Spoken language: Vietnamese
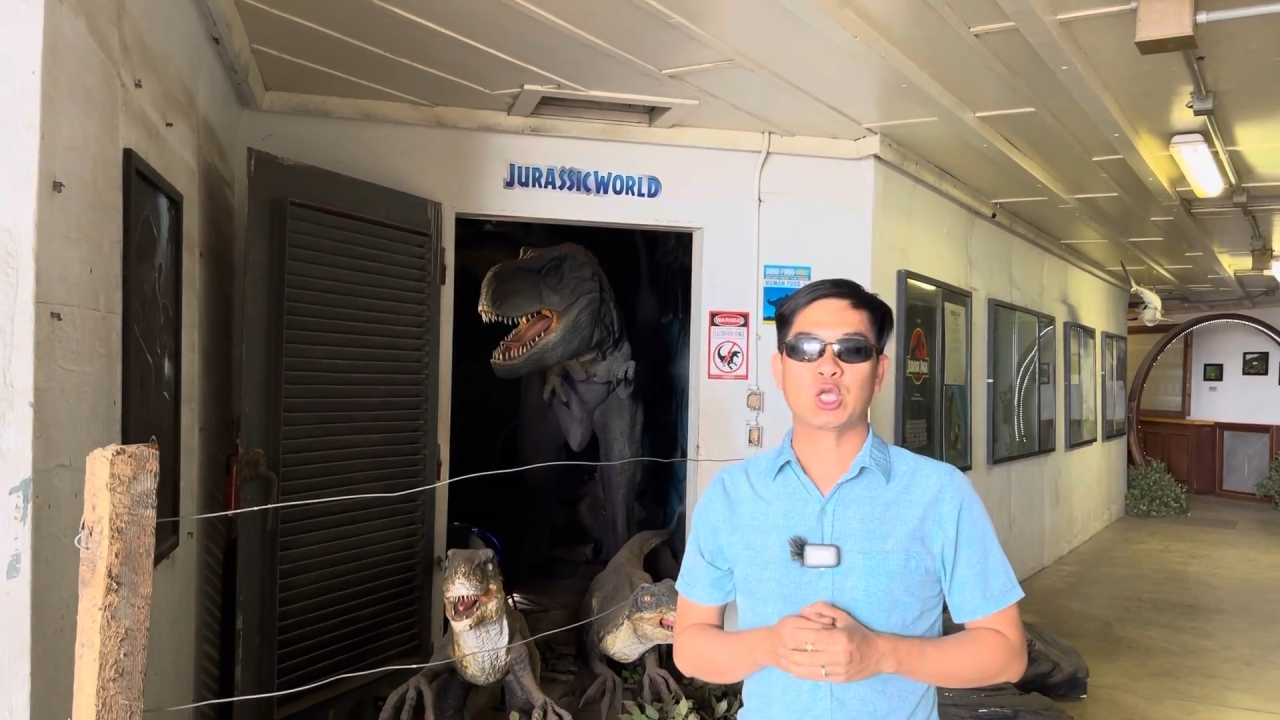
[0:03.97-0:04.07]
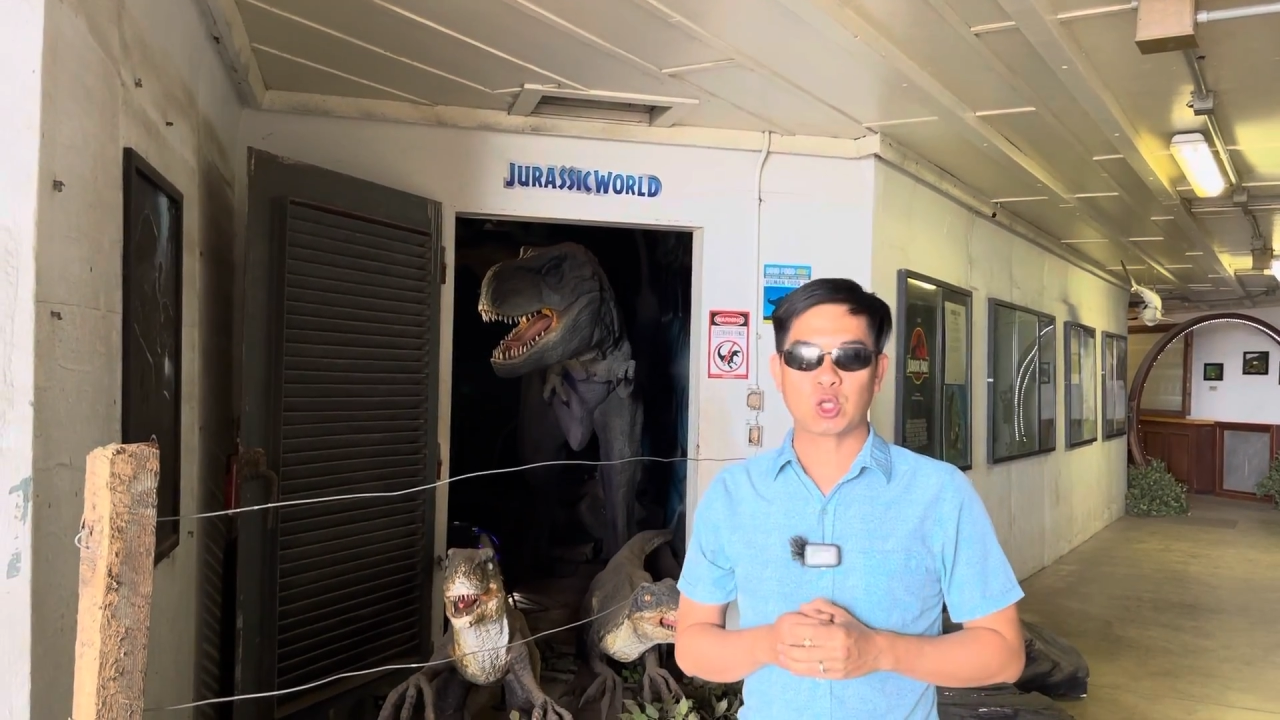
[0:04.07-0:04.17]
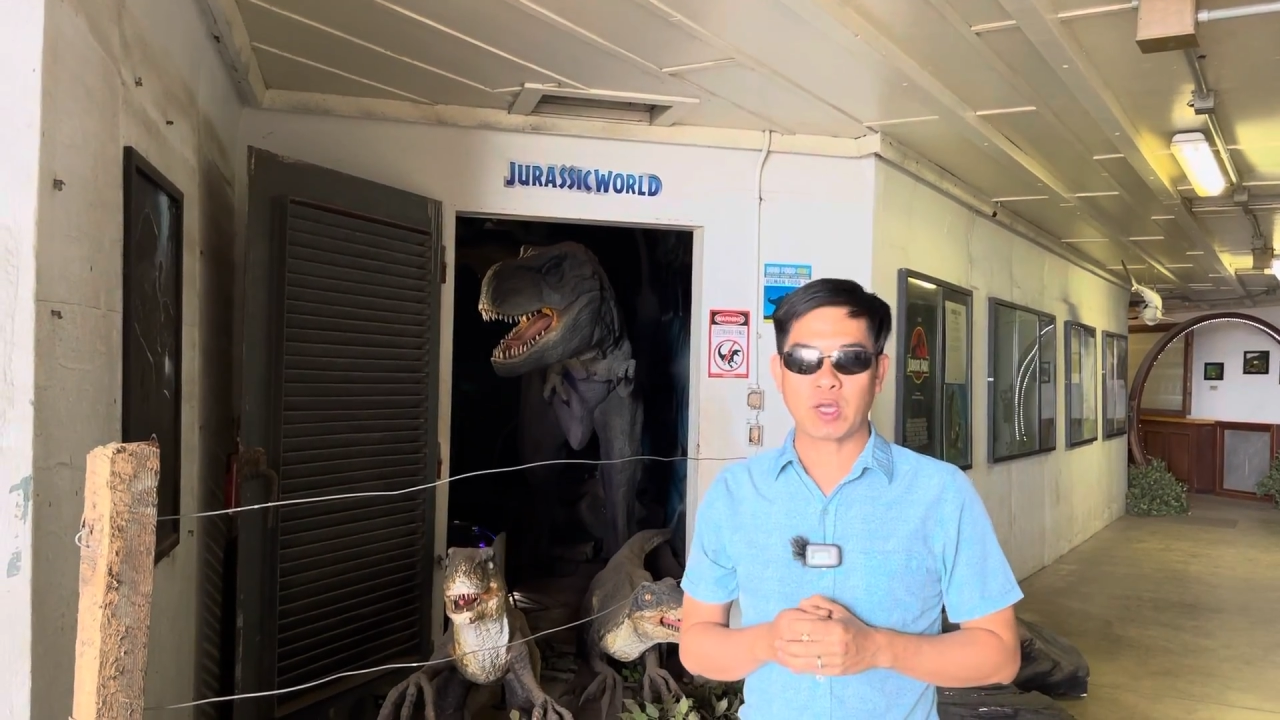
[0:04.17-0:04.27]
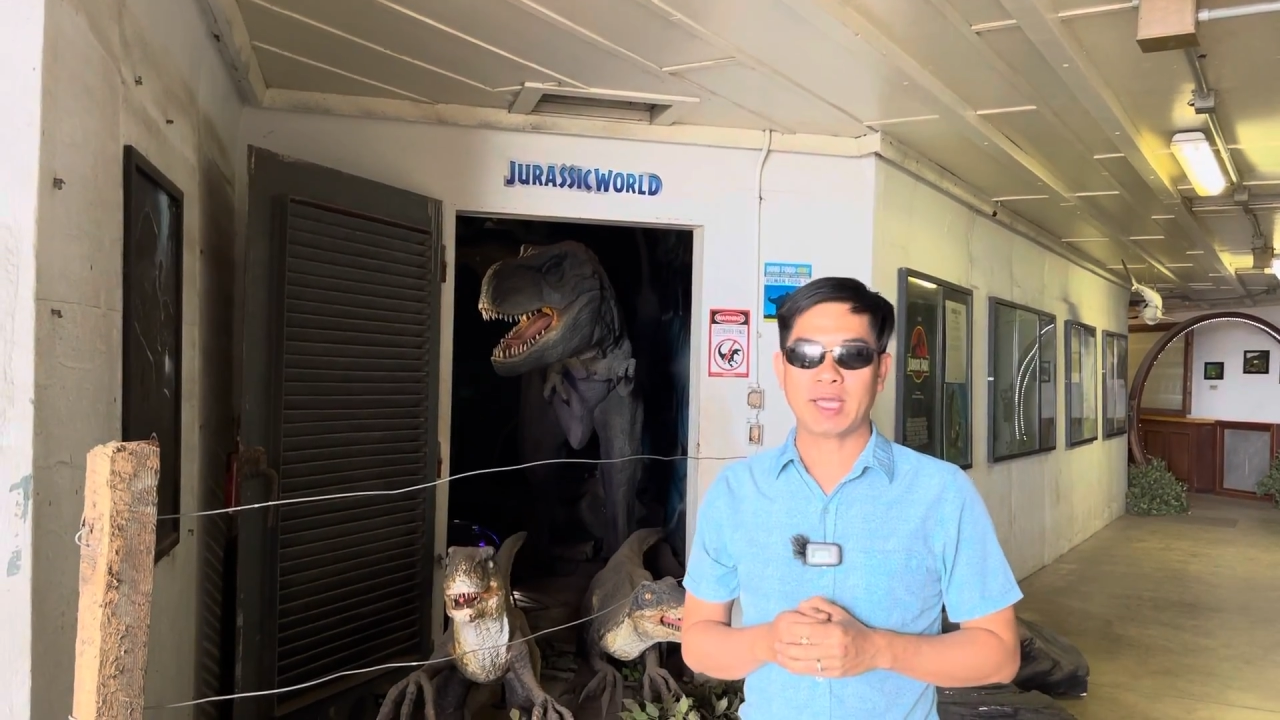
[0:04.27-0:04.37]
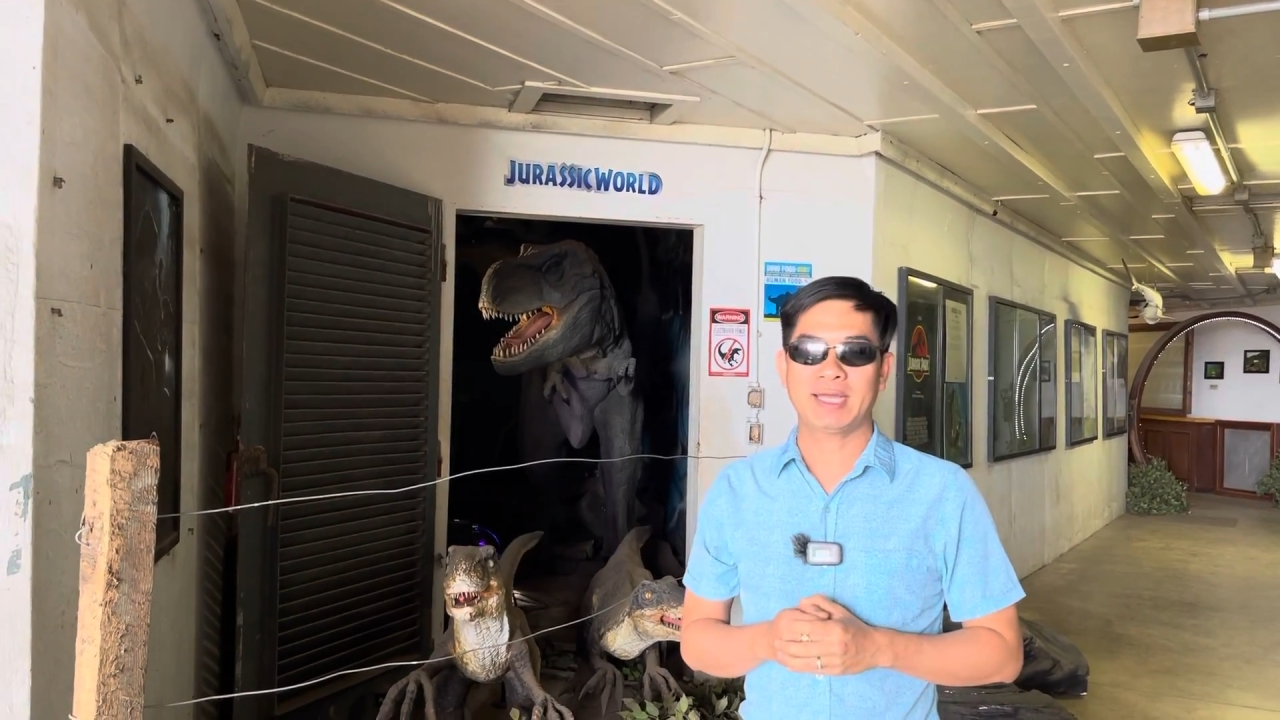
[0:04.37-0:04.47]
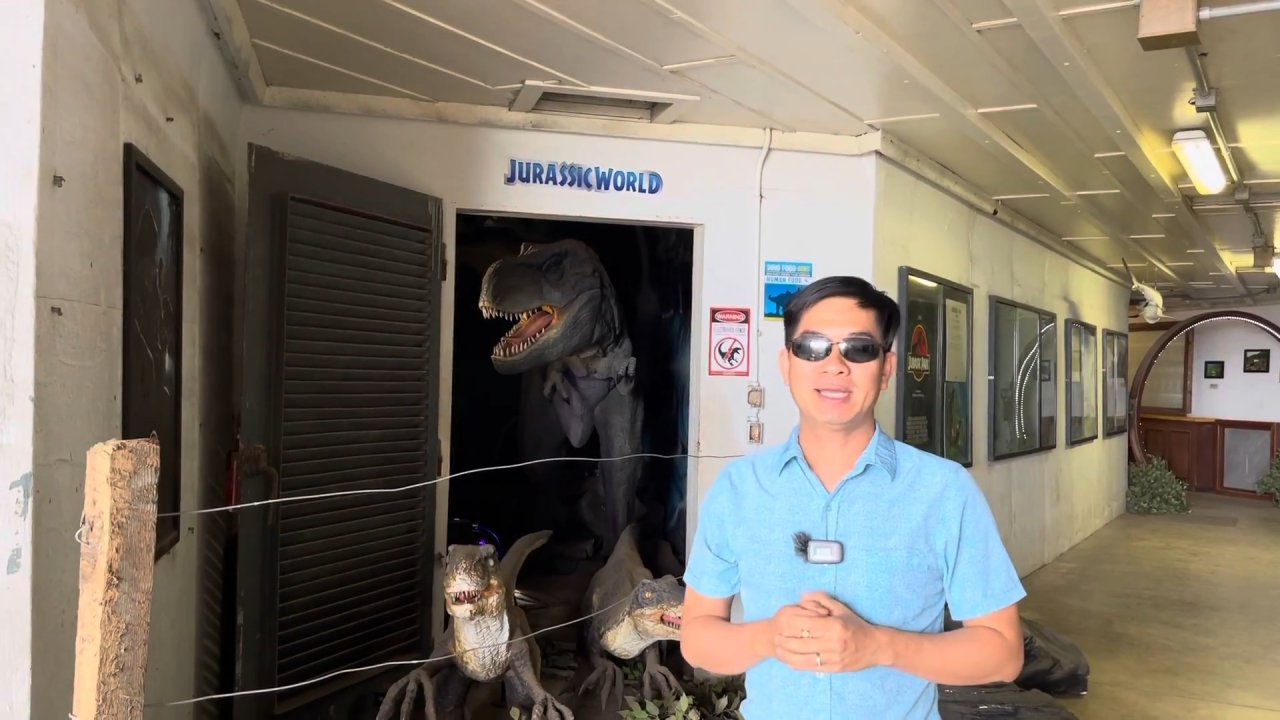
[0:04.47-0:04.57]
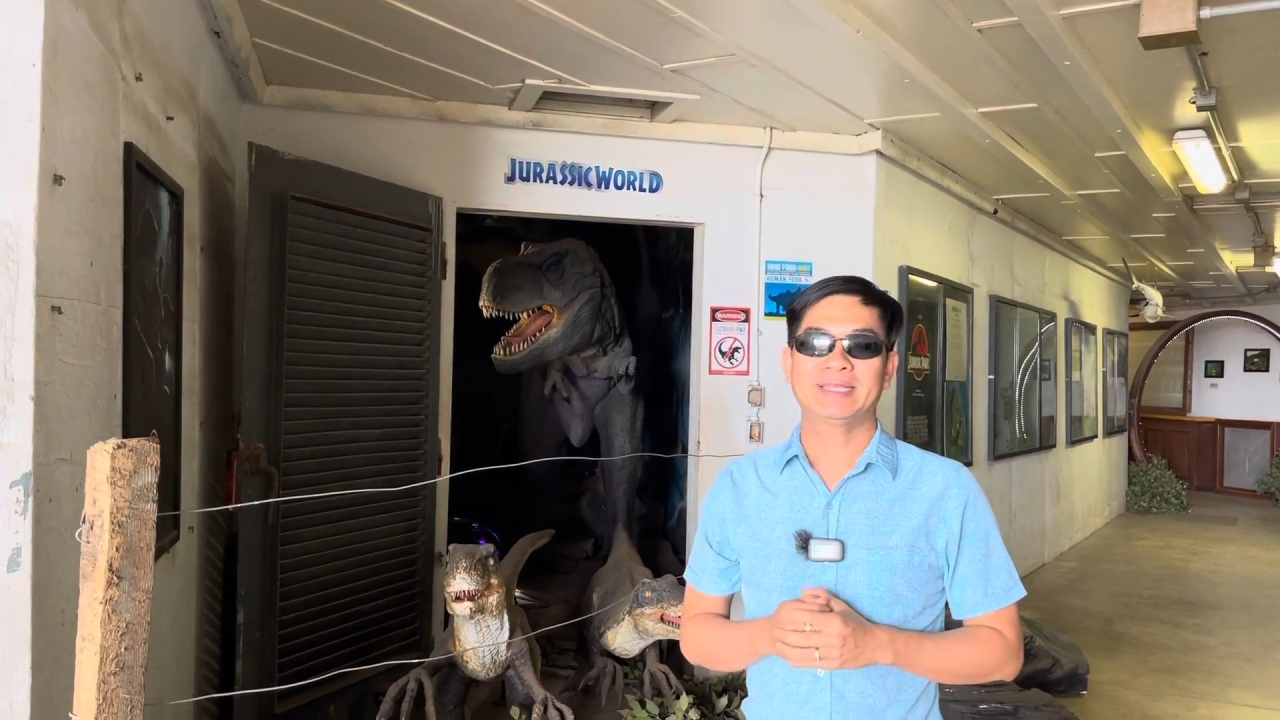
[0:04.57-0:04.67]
cho thuê